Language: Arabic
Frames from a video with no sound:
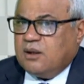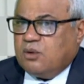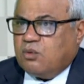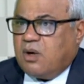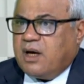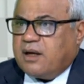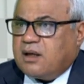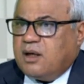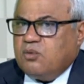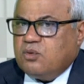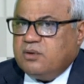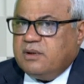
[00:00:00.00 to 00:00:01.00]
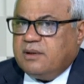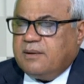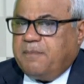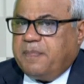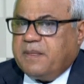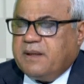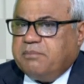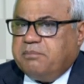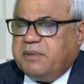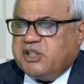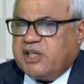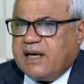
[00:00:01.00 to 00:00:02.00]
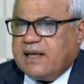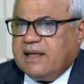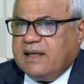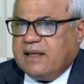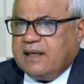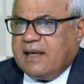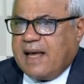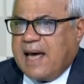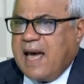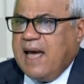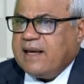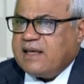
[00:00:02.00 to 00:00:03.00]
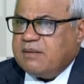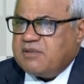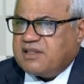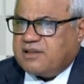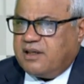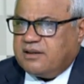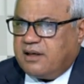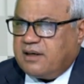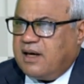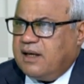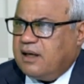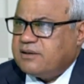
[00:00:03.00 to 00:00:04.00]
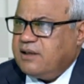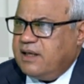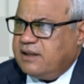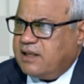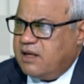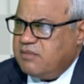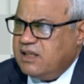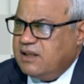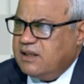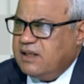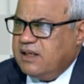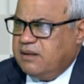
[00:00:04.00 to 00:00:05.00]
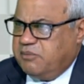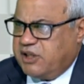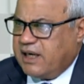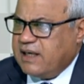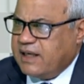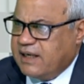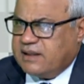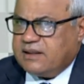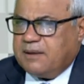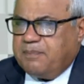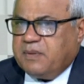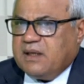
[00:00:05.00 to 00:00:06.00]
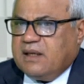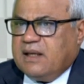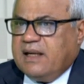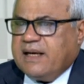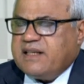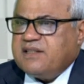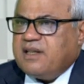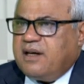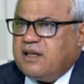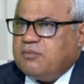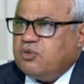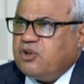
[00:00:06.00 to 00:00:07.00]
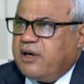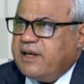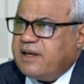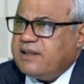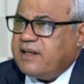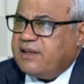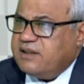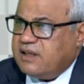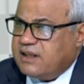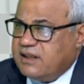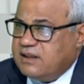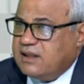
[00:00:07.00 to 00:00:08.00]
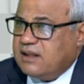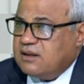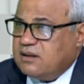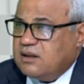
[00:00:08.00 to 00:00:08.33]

وخرج قانون بشكل احكم السيطره على قطاع التامين بشكل جدي لكن ظهرت متغيرات كثيره جدا